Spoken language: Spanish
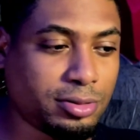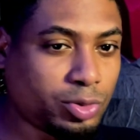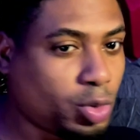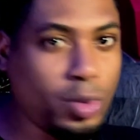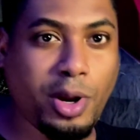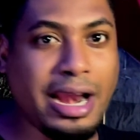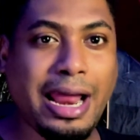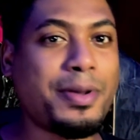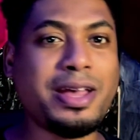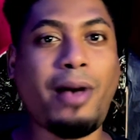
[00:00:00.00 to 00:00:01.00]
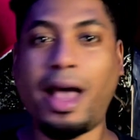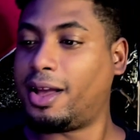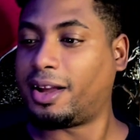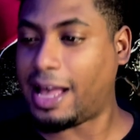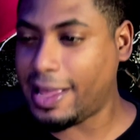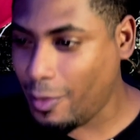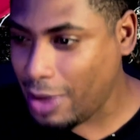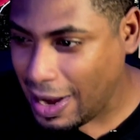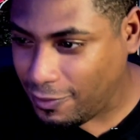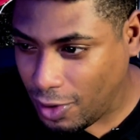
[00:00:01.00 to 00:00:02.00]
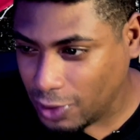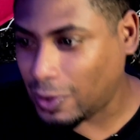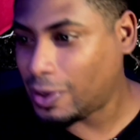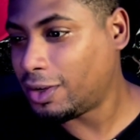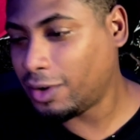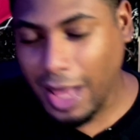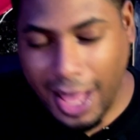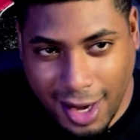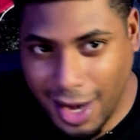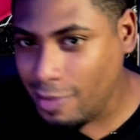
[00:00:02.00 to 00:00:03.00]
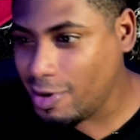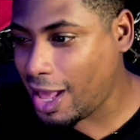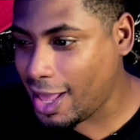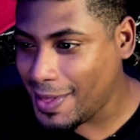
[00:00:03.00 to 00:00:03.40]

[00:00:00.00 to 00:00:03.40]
tú no eres la misma que ellos vi en la foto. Mira, mira, mira.